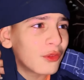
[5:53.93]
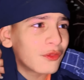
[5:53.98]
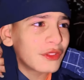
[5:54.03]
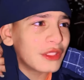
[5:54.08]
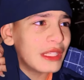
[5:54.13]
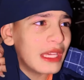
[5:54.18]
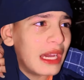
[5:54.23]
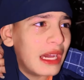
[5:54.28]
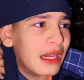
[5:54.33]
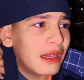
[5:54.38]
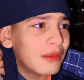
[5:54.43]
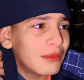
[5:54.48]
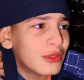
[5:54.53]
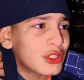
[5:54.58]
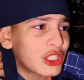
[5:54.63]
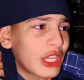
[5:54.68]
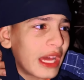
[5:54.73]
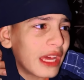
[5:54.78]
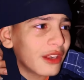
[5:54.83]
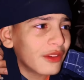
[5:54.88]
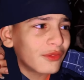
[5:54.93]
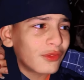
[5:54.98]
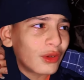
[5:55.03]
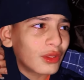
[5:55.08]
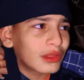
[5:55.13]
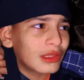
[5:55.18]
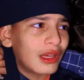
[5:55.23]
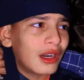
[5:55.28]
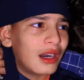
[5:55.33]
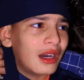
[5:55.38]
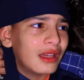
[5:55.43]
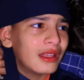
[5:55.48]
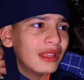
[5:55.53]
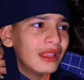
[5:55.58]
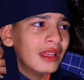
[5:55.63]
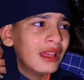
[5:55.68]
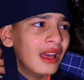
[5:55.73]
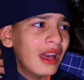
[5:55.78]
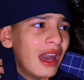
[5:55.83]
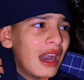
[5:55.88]
فيها أوه. مش عارف والله طب ماشي
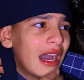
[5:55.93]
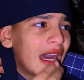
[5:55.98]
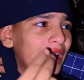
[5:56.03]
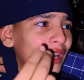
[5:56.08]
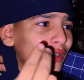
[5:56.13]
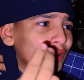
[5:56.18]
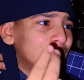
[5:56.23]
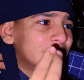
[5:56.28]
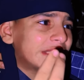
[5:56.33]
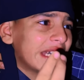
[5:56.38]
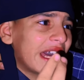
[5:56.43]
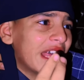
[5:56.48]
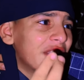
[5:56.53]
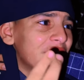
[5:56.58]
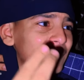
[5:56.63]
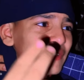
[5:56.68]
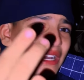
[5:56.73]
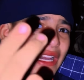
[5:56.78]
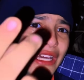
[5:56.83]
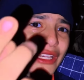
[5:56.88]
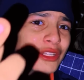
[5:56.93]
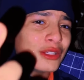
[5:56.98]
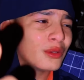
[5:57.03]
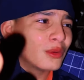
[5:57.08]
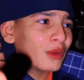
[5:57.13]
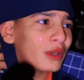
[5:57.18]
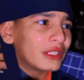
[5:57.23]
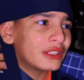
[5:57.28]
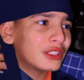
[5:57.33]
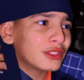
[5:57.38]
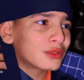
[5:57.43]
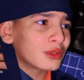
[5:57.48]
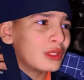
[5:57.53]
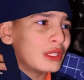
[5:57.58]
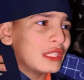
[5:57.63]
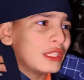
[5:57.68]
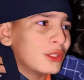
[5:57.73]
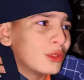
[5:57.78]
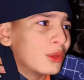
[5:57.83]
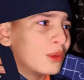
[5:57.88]
هو مش ابوك انا كنت عارف مكانين ووديته
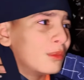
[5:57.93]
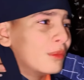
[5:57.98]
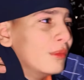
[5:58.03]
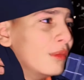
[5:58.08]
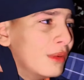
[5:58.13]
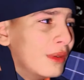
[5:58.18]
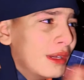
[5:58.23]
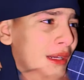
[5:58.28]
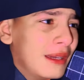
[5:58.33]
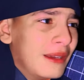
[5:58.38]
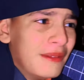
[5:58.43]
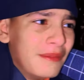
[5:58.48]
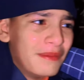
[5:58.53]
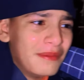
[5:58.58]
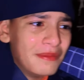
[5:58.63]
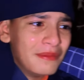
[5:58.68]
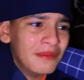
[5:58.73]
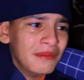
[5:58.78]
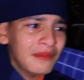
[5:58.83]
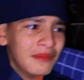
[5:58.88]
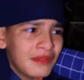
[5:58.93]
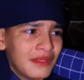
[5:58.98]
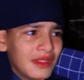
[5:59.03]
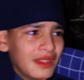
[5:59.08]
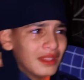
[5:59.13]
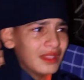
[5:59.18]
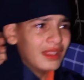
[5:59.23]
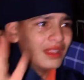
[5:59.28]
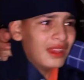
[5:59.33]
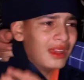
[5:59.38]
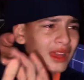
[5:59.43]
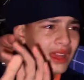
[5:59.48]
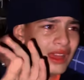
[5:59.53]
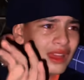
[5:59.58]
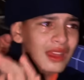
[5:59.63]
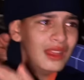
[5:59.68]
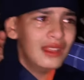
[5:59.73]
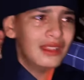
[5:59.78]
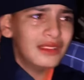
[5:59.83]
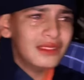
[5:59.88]
ليه هو مش ابوك
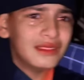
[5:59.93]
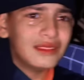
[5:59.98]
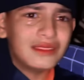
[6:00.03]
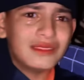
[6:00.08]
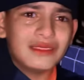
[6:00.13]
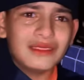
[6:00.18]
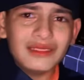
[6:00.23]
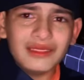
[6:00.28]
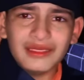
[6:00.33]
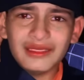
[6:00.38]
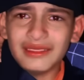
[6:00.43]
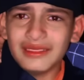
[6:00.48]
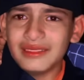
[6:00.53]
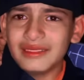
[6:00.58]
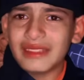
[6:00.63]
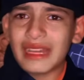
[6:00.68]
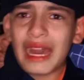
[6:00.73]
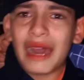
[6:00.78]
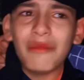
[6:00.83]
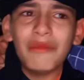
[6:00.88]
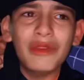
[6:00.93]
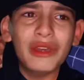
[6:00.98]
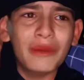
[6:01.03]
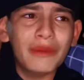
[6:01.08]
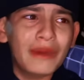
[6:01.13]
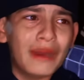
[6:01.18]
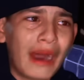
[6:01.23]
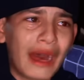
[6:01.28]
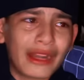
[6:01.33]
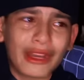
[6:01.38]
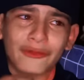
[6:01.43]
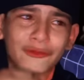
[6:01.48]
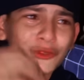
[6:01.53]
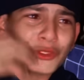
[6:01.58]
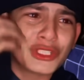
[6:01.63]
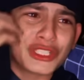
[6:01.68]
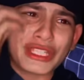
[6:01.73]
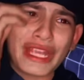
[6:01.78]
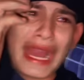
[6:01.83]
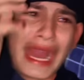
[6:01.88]
ازاي يا عم ما
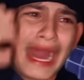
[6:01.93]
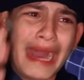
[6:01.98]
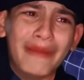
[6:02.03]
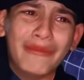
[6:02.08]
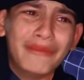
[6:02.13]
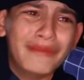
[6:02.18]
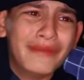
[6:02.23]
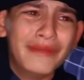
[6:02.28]
يعرفوش يا عم